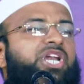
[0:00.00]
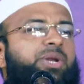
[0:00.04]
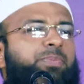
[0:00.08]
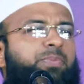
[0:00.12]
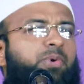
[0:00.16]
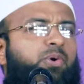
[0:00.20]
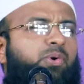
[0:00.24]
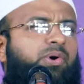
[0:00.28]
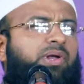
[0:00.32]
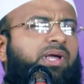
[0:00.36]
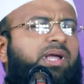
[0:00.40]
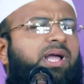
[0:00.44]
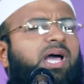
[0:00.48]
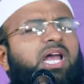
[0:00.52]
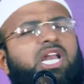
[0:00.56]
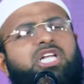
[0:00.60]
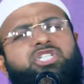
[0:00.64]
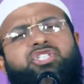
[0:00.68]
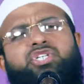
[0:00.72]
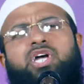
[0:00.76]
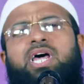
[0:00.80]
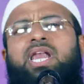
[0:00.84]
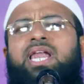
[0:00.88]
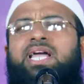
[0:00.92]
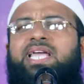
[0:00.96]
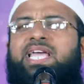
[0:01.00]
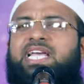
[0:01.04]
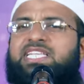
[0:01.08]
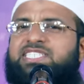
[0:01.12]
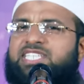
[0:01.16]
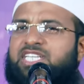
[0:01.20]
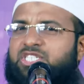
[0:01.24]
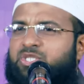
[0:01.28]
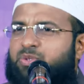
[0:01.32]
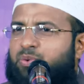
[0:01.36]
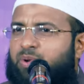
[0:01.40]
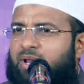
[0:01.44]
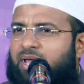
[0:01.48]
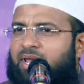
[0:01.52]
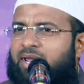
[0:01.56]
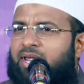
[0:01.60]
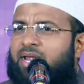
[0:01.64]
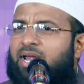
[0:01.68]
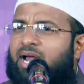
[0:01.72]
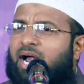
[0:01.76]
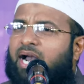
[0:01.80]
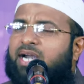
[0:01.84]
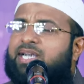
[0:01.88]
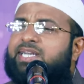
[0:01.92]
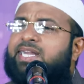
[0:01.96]
చనిపోయి ఉంటాయి అలా చాలా కేసెస్ ఉన్నాయి
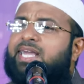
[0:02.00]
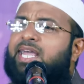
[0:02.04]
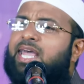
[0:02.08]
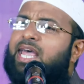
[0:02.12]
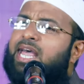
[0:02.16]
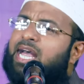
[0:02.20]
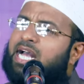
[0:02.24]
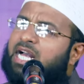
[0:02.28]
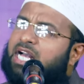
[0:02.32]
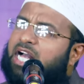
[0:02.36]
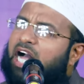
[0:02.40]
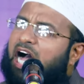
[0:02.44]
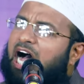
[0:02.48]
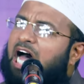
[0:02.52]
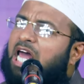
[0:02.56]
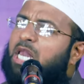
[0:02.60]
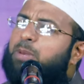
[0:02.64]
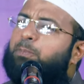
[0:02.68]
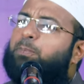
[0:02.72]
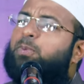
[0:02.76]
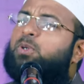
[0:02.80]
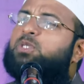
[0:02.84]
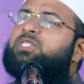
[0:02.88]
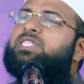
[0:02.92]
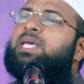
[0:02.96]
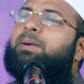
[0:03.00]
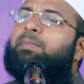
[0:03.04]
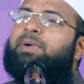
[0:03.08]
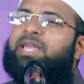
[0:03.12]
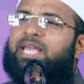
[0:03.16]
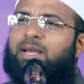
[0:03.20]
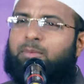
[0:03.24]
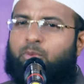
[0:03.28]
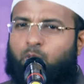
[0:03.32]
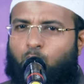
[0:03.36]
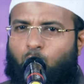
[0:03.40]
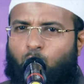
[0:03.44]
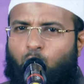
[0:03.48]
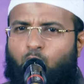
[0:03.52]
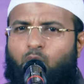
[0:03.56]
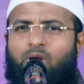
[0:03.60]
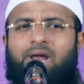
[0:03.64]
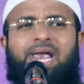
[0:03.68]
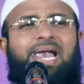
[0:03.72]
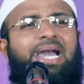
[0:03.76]
అంటే కాన్పు సమయంలో